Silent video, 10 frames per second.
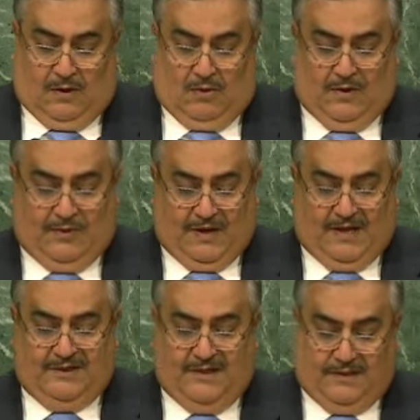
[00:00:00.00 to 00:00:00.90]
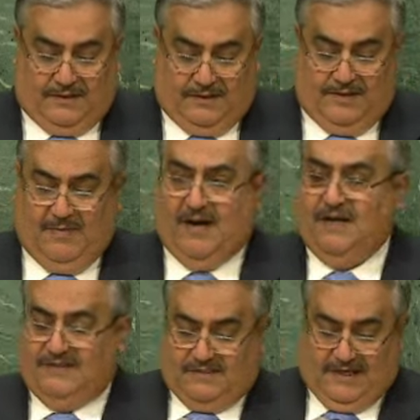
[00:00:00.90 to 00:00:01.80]
ونقدر
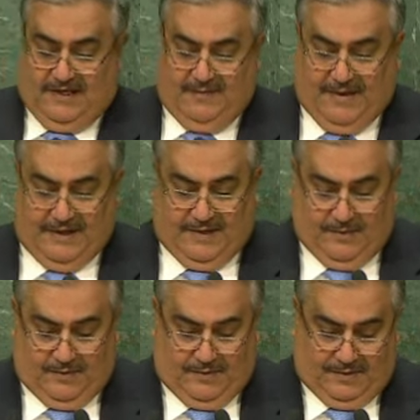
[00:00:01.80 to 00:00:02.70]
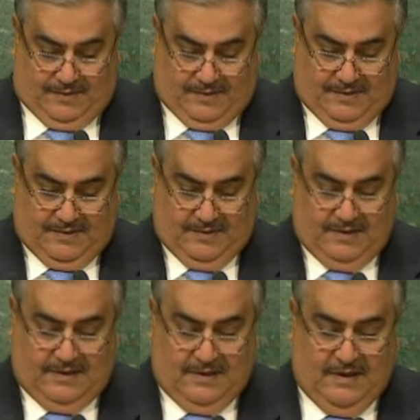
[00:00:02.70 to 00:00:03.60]
لمعالي السيد بانكيمون
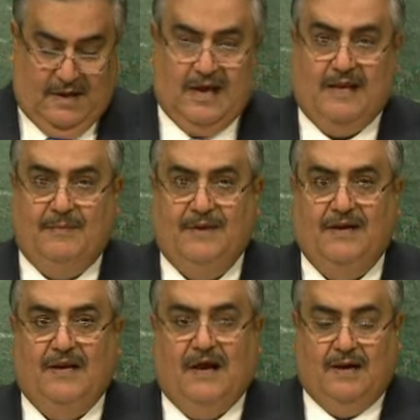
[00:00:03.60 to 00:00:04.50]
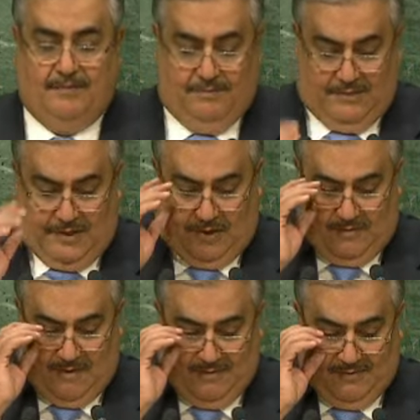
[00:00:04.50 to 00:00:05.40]
الأمين العام
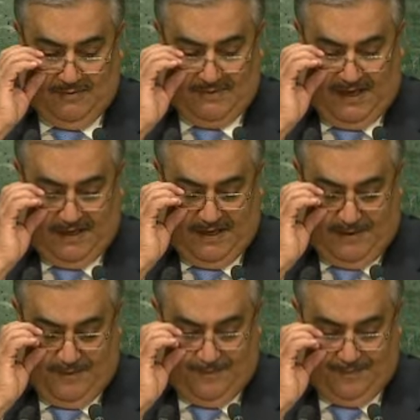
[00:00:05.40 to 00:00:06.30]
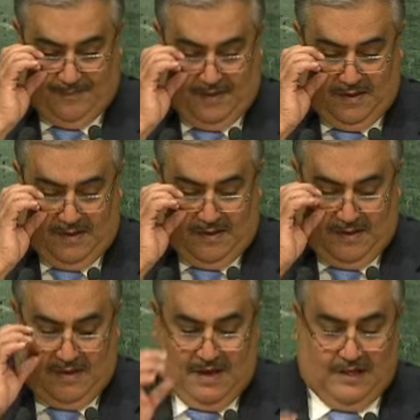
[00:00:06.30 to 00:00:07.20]
للأمم المتحدة
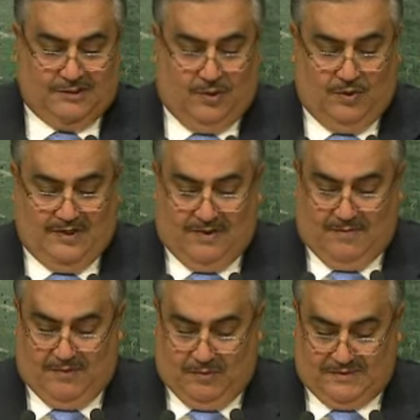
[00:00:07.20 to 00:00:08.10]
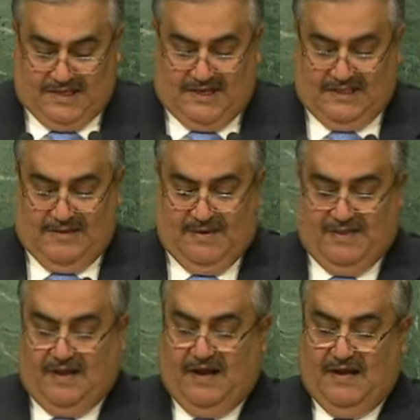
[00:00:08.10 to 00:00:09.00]
الجهود الملموسة التي
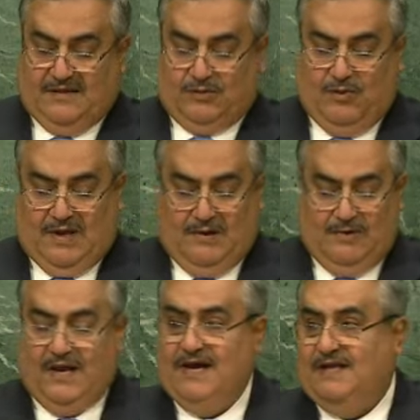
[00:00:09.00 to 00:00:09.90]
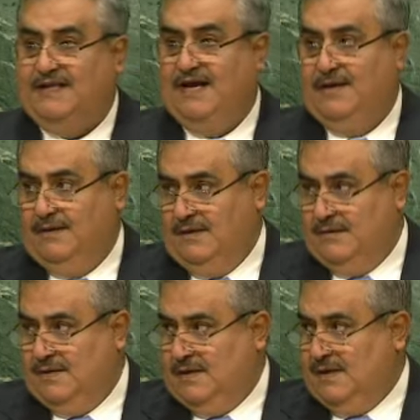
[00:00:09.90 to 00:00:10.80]
بذلها طوال ولايتين
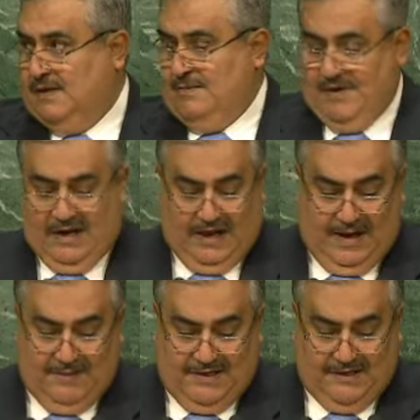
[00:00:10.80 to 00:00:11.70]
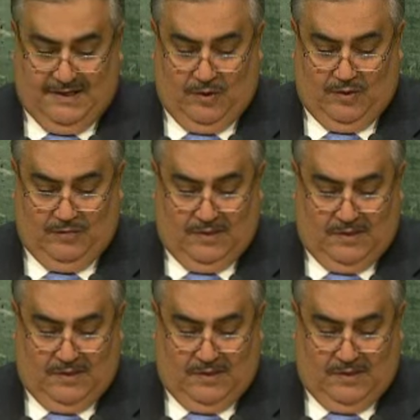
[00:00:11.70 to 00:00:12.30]
من العمل الدؤوب